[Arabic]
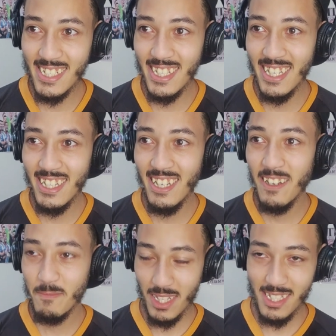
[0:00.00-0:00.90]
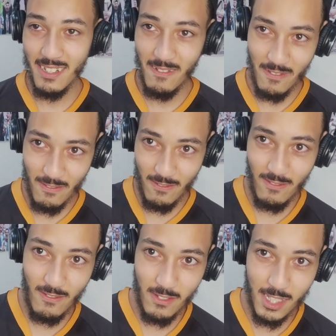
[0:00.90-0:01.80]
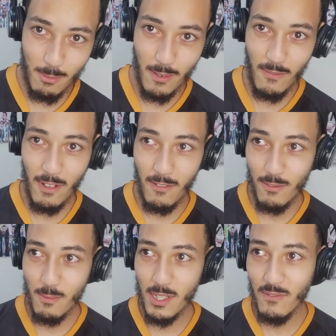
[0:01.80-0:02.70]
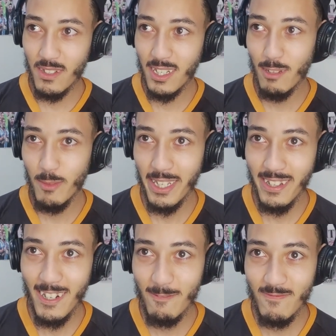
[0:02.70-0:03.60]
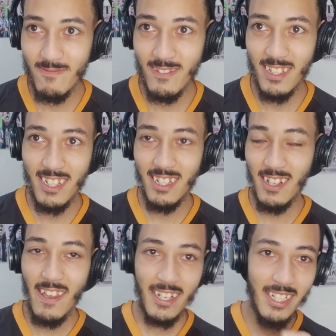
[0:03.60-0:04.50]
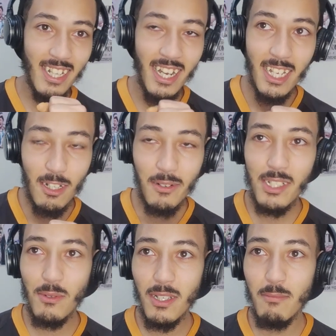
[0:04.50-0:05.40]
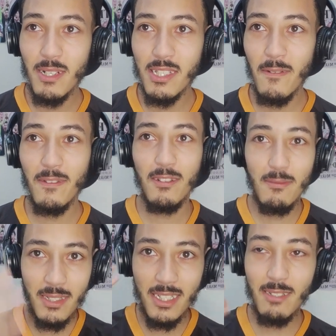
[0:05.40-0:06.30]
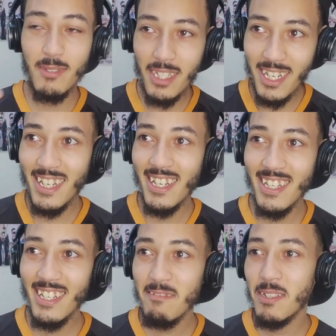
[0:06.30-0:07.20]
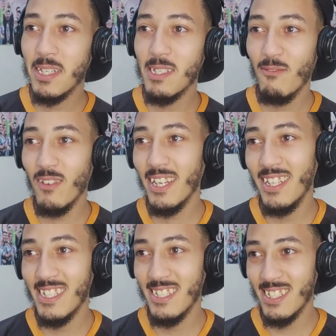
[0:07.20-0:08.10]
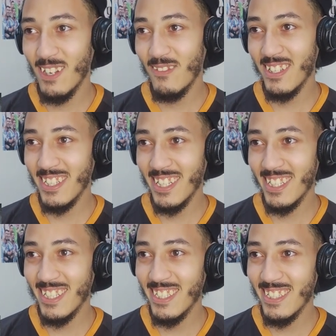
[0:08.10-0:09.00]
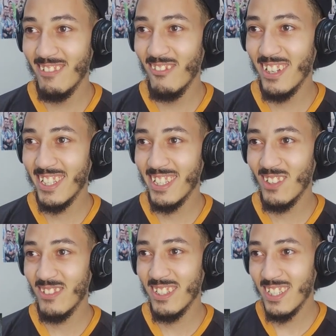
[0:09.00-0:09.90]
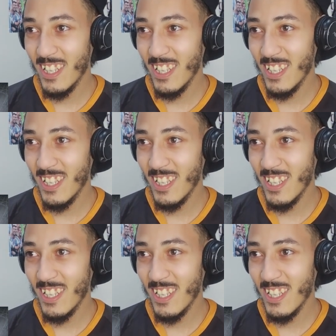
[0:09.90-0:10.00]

ديالها فاش تبيفا وفهمتي في هذيك الباتل راه كان الا غيدوي شويه ملي شاف طوطو بديك بديك بديك يصفق عليها صافي انا ناضي دفاك الارواح